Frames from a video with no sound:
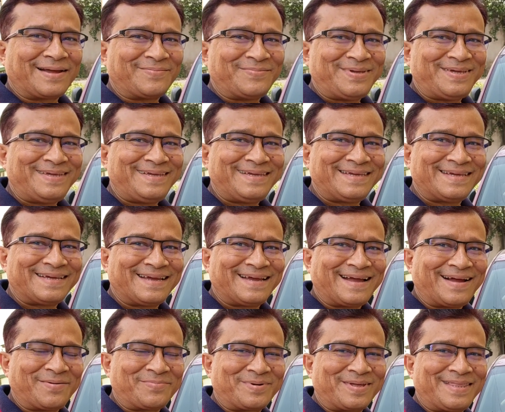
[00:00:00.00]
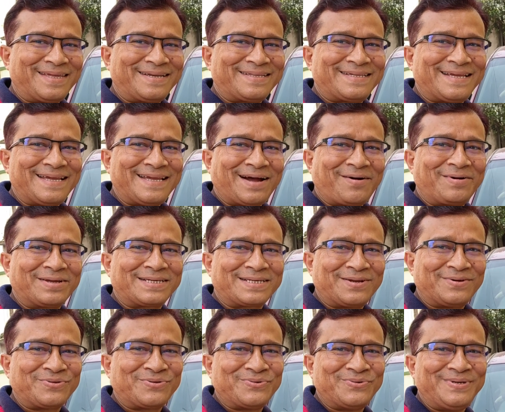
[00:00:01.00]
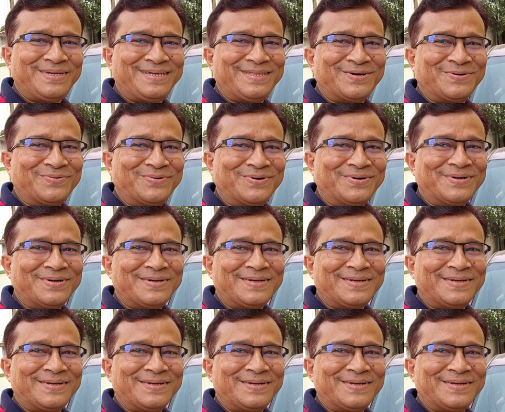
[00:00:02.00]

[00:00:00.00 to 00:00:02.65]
আমি আপনাদের সেই আওয়াজটাও শুনিয়ে দেবো